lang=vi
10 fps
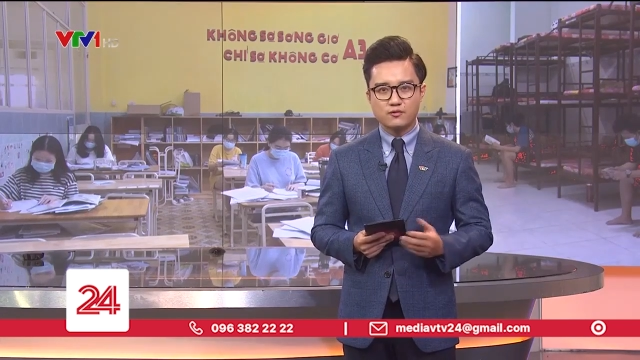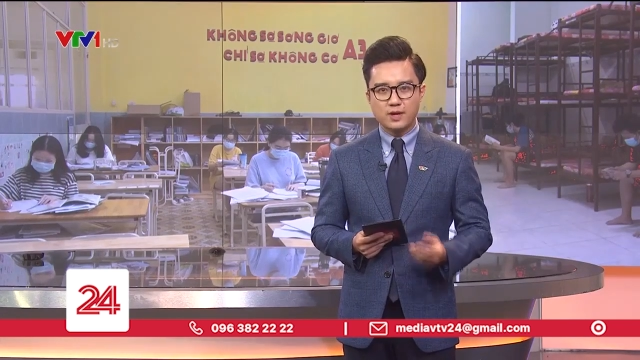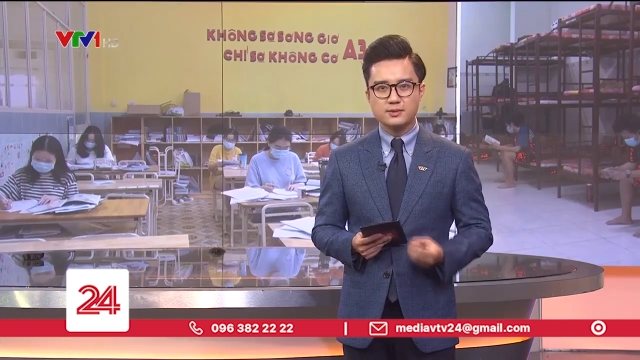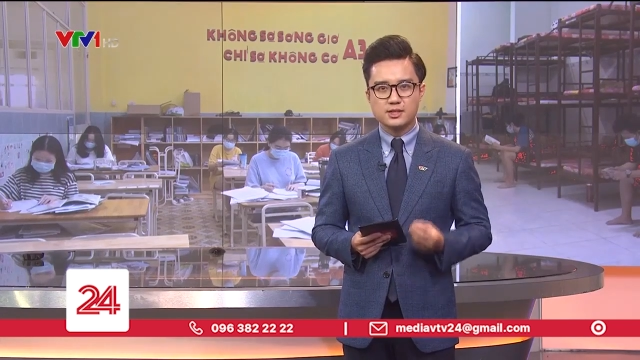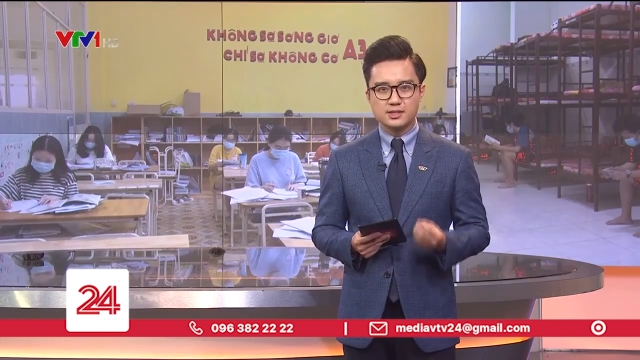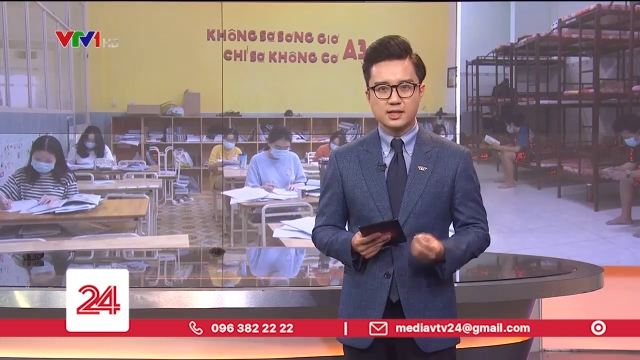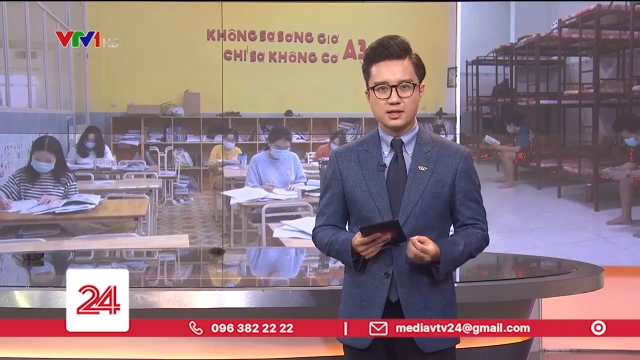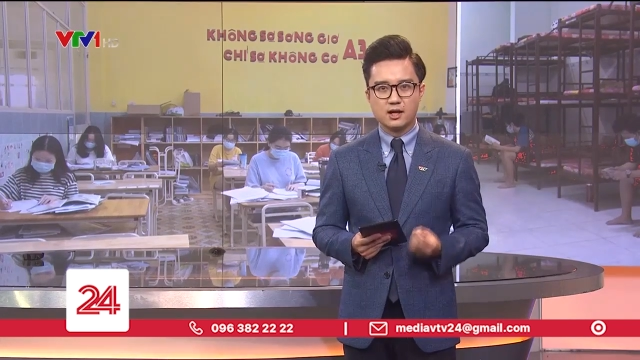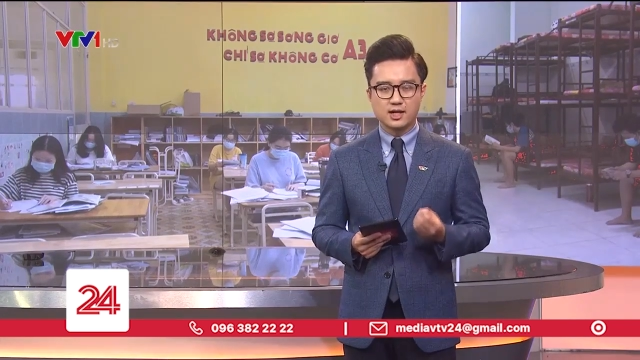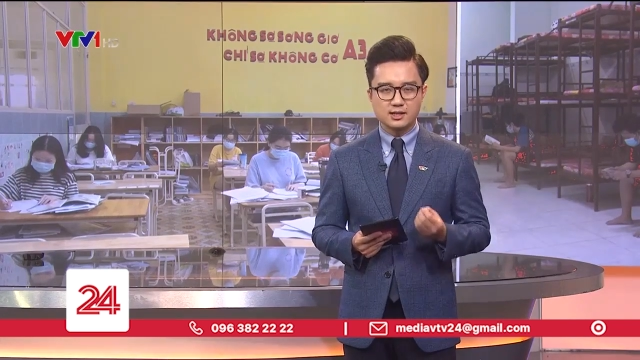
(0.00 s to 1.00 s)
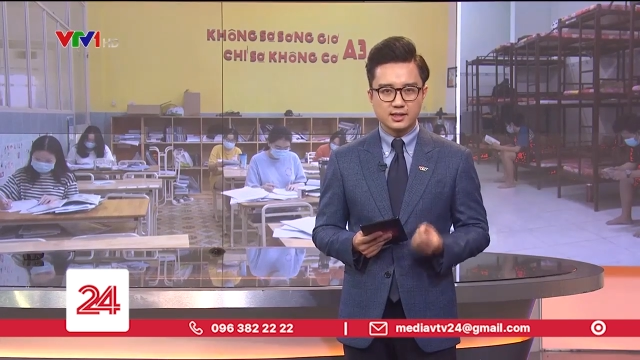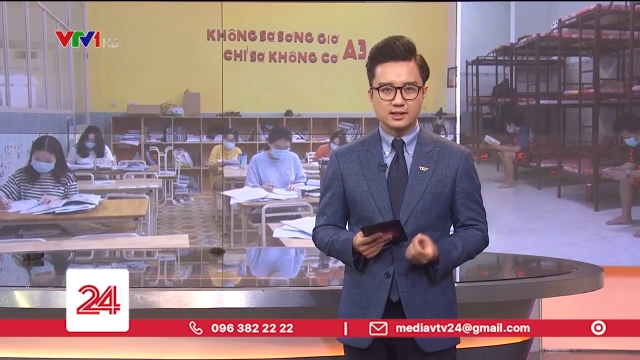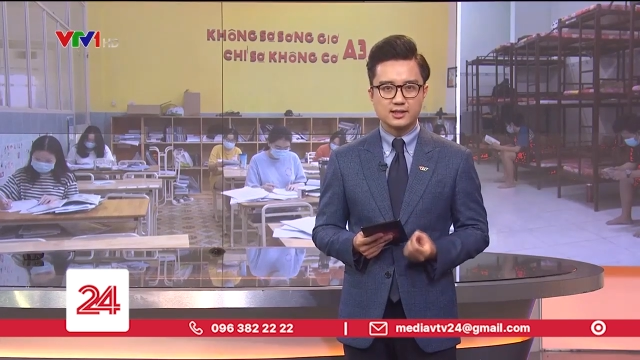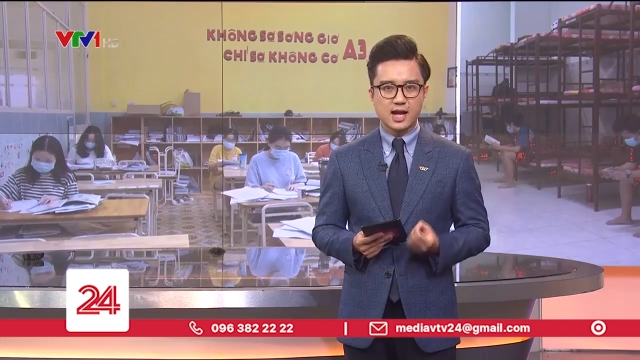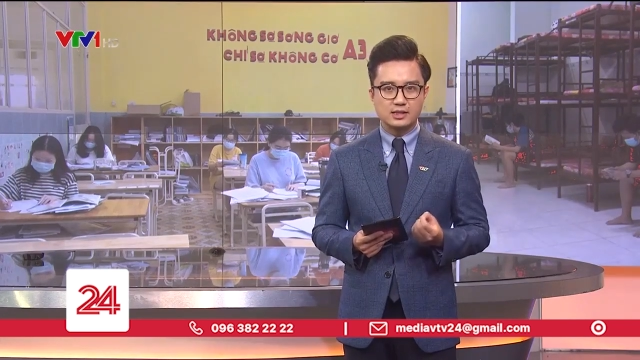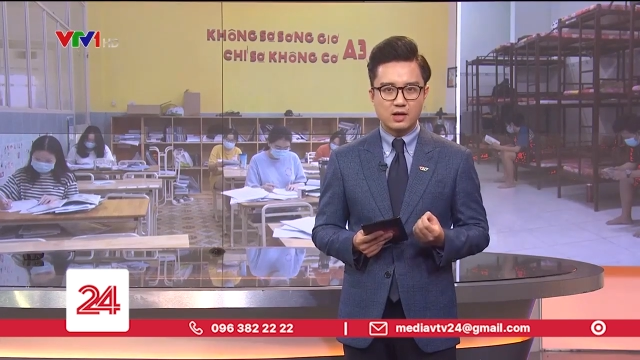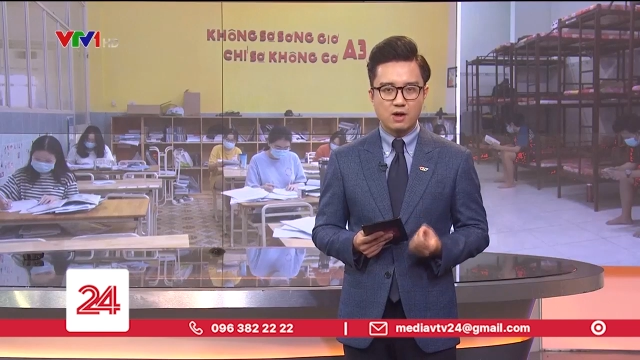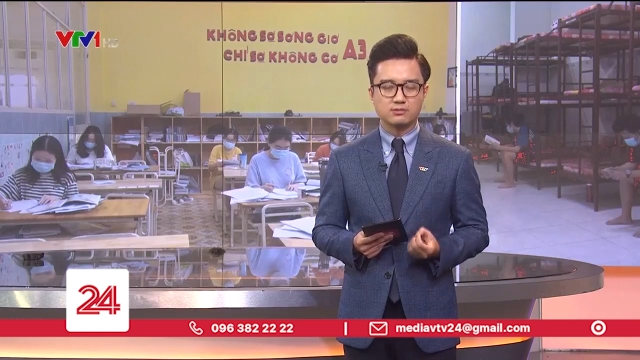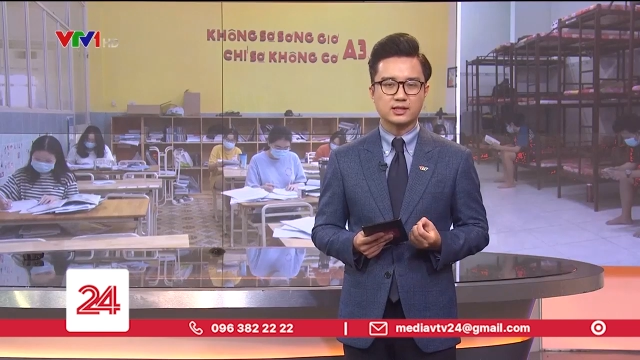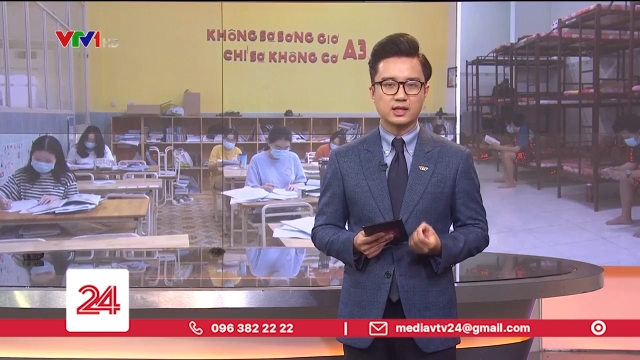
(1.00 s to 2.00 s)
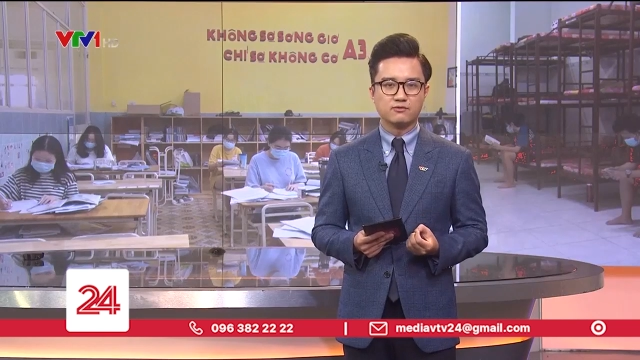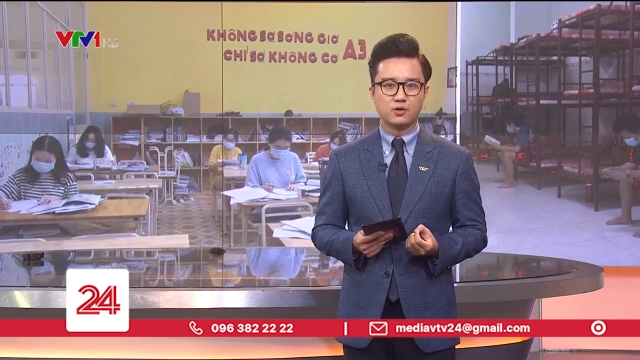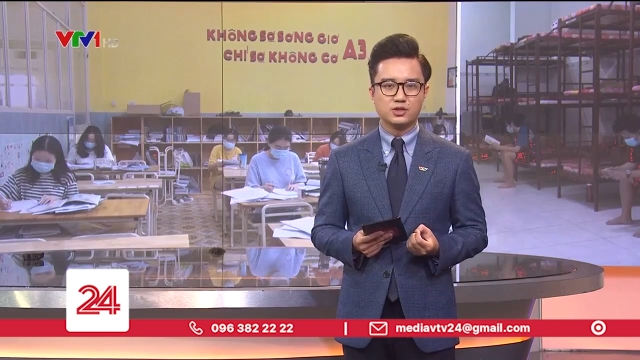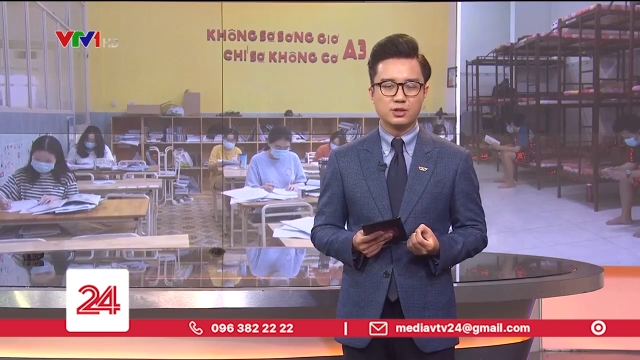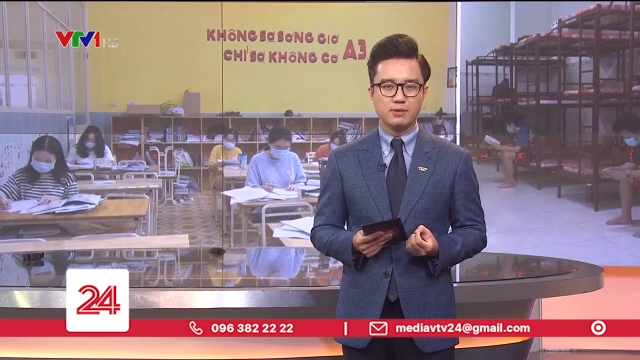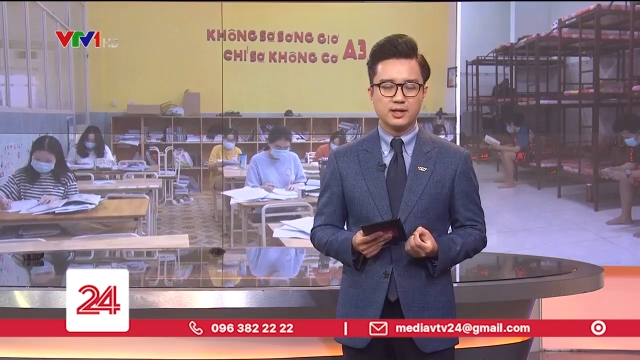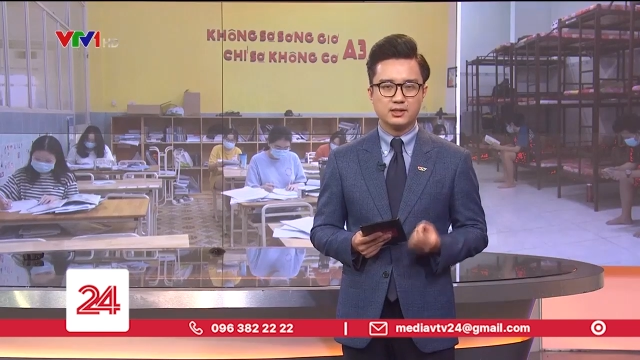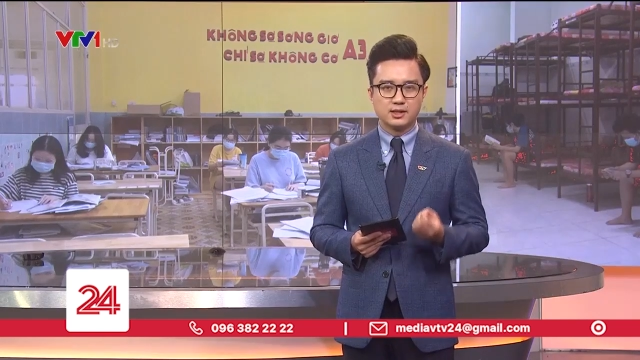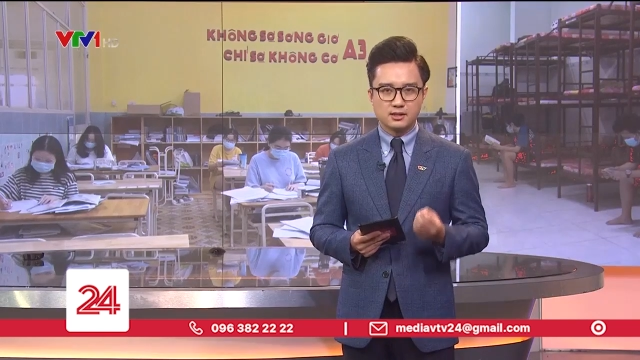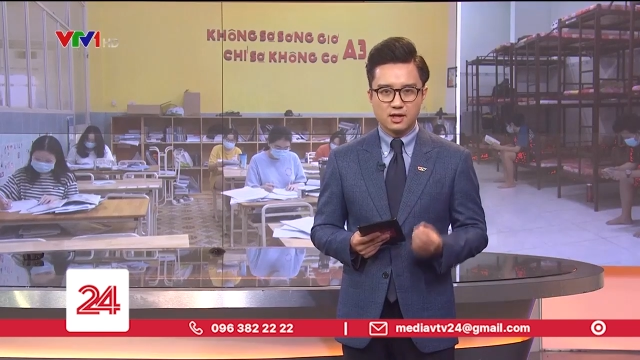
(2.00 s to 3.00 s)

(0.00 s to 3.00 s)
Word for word: cho phép thí sinh ở các tỉnh đang theo học tại thành phố Hồ Chí Minh